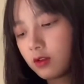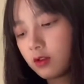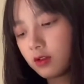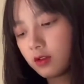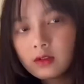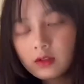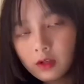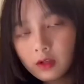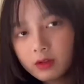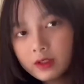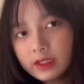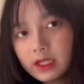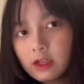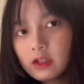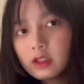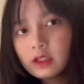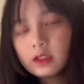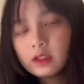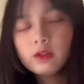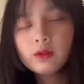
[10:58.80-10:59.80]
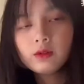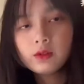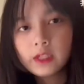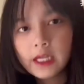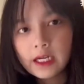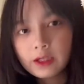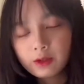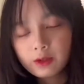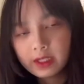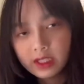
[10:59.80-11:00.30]
然后加上这个电动牙
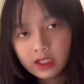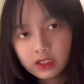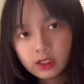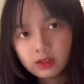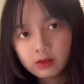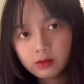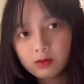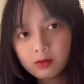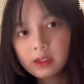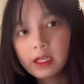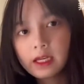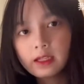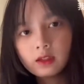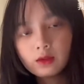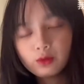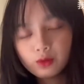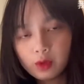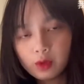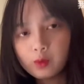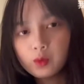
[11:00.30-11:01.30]
刷，以上就是它的全部